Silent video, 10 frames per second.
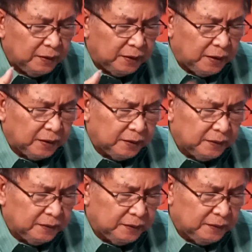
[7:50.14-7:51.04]
ng
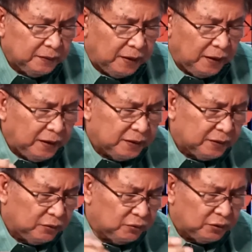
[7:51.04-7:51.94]

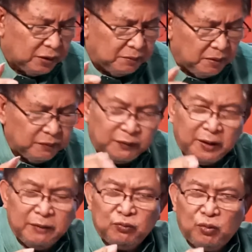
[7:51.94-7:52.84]
langis dun sa mga
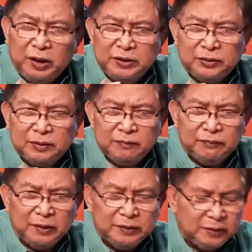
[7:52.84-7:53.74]
five wise
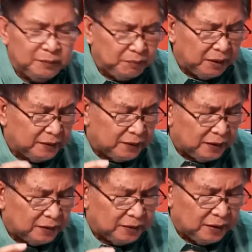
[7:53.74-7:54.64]
virgin,
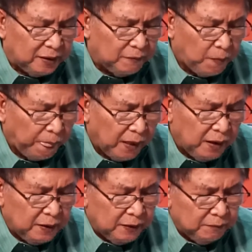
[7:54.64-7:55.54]
pantas na
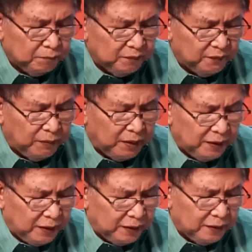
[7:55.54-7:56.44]

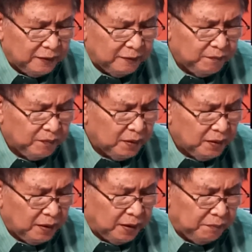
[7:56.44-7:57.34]
berhen.
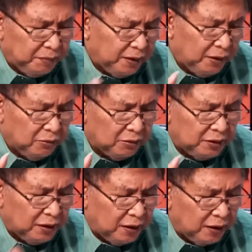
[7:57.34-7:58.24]
Eh, pinayuan
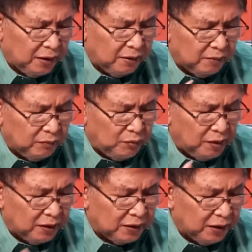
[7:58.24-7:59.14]
sila na
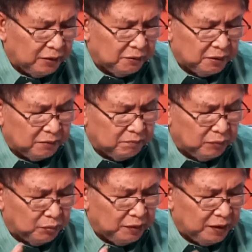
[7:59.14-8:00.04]
bumalik kayo at
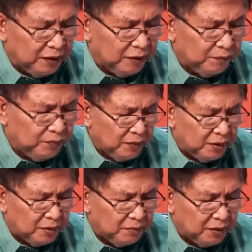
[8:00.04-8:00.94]
bumili.
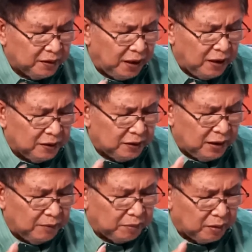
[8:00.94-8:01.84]
Samantalang sila
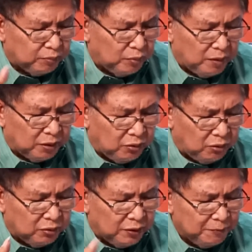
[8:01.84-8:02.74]
para
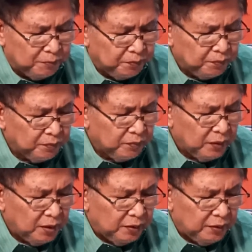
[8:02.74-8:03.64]
pumaroon,
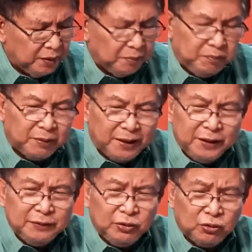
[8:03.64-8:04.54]
the
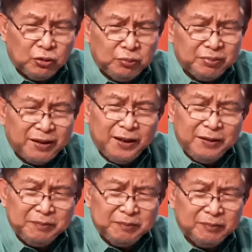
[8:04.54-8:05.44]
bridegroom
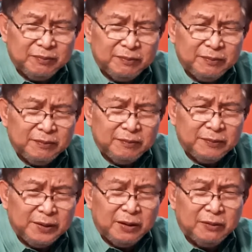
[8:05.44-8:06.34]
came.
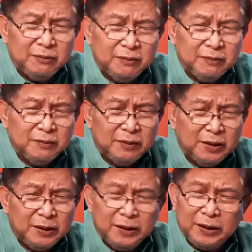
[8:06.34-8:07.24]
Now,
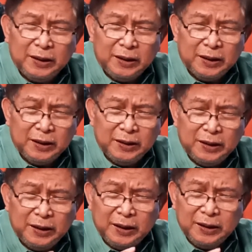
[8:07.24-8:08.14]
ayan na,
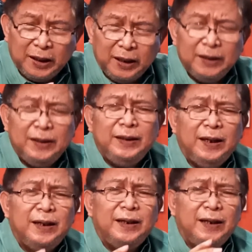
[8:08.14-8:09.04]
ayan na,
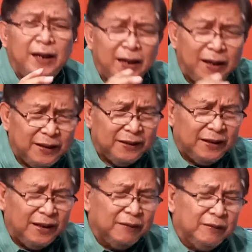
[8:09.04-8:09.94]
ayan na
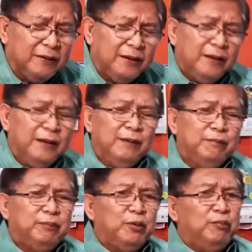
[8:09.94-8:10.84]
ang
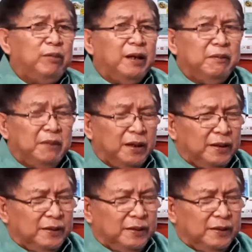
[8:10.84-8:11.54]
problema